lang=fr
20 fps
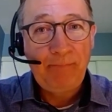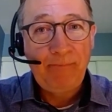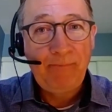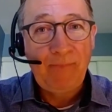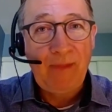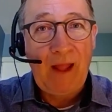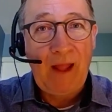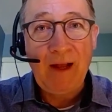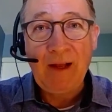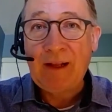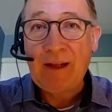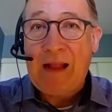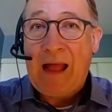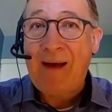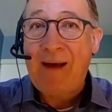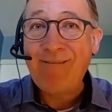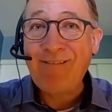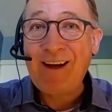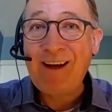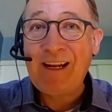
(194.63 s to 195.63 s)
Hein?
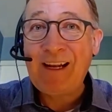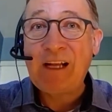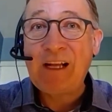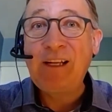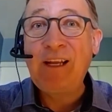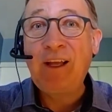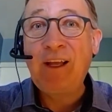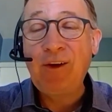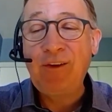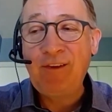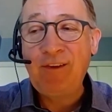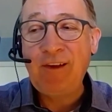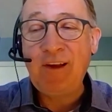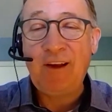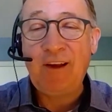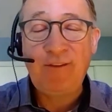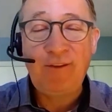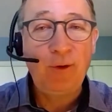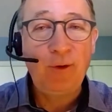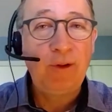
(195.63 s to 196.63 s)
Avant la
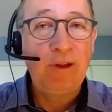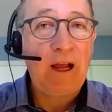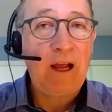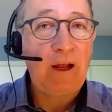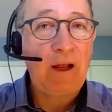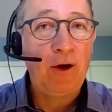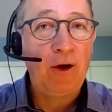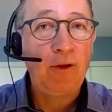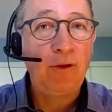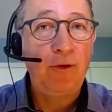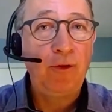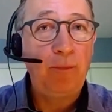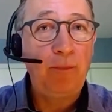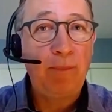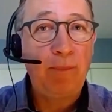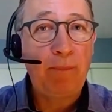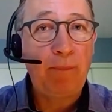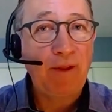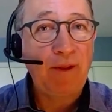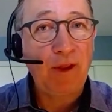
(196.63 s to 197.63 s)
négociation de l'accord du
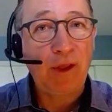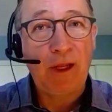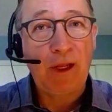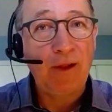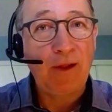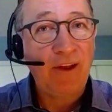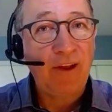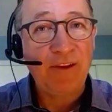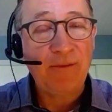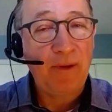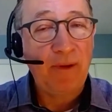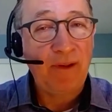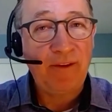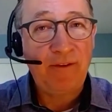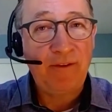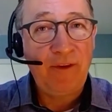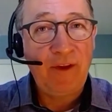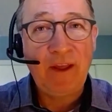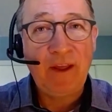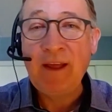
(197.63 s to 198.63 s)
partenariat
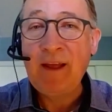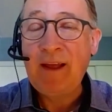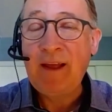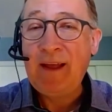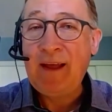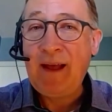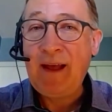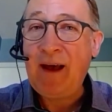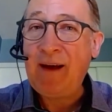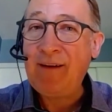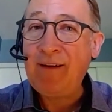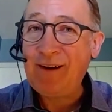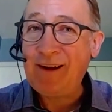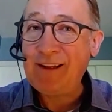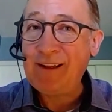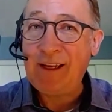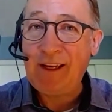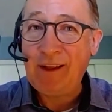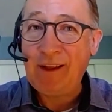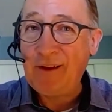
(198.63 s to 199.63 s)
transpacifique, avant
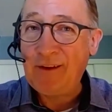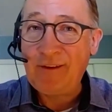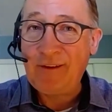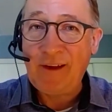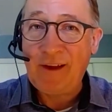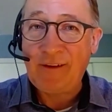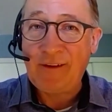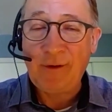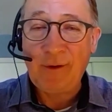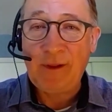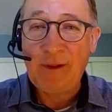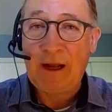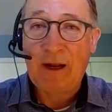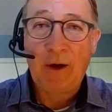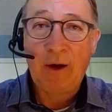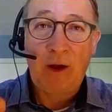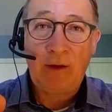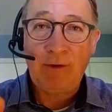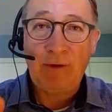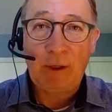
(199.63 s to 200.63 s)
la négociation de
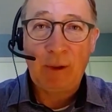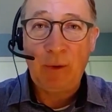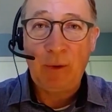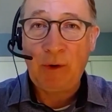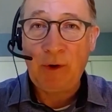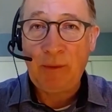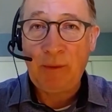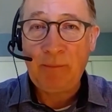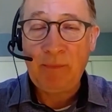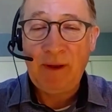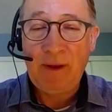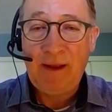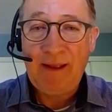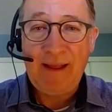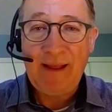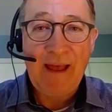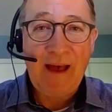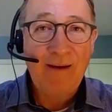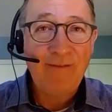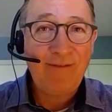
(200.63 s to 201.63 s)
l'accord avec l'Europe,
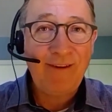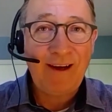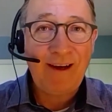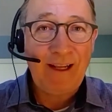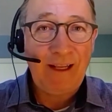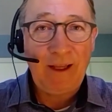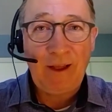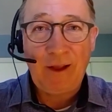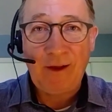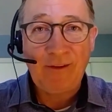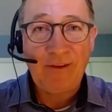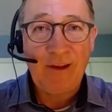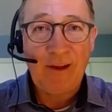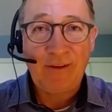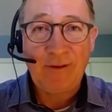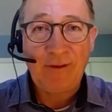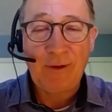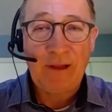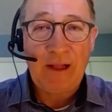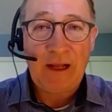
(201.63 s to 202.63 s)
et avant la
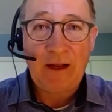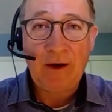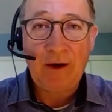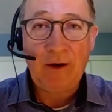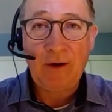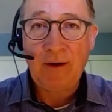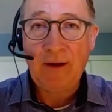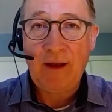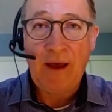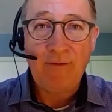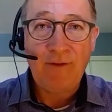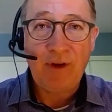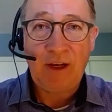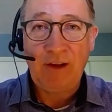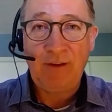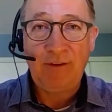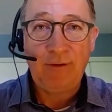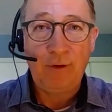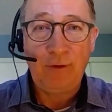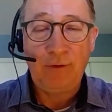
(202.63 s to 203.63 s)
négociation de l'accord avec
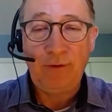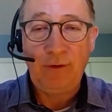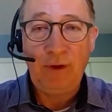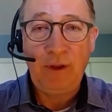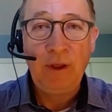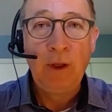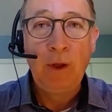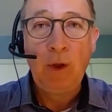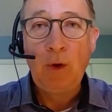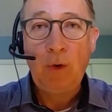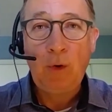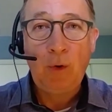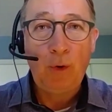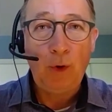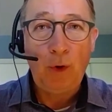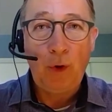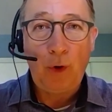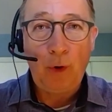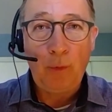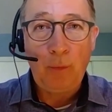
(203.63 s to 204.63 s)
les États-Unis, on
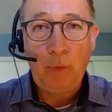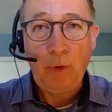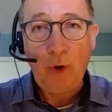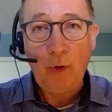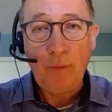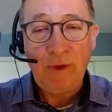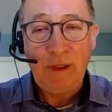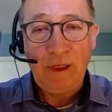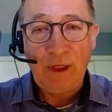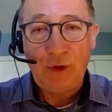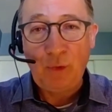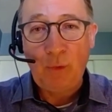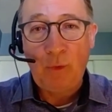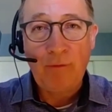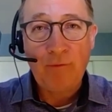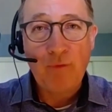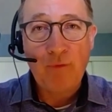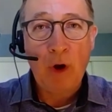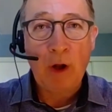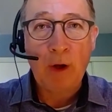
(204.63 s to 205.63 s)
leur a promis les trois
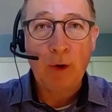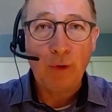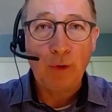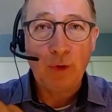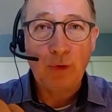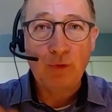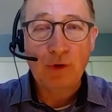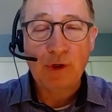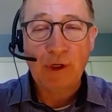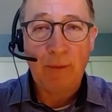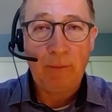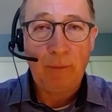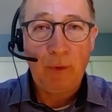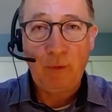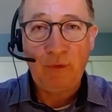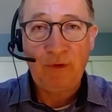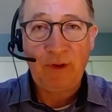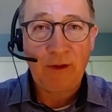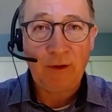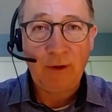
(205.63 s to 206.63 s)
fois qu'on ne toucherait pas
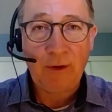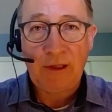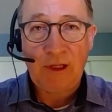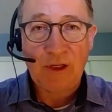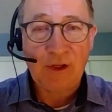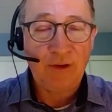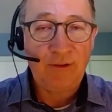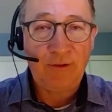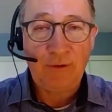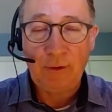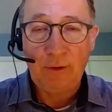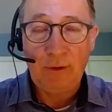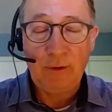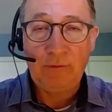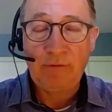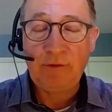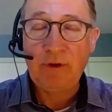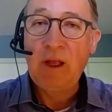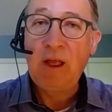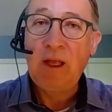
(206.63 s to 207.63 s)
au secteur de la gestion de
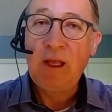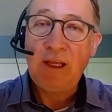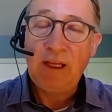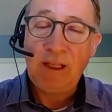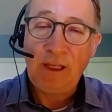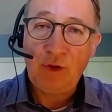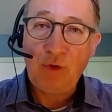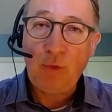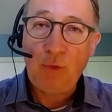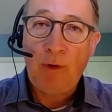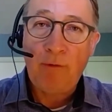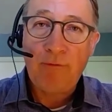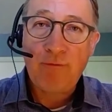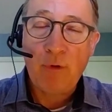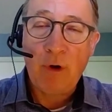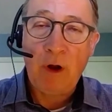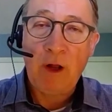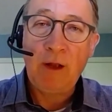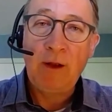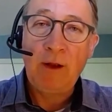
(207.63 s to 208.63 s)
l'offre. Et les trois
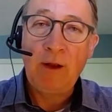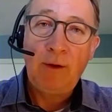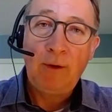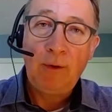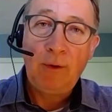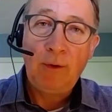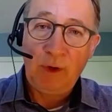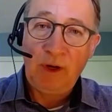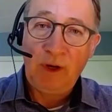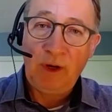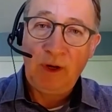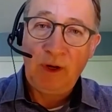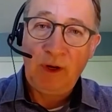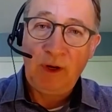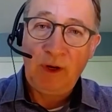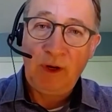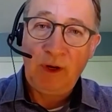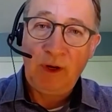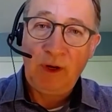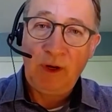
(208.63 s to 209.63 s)
fois, on est
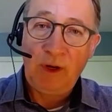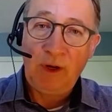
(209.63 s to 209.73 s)
allé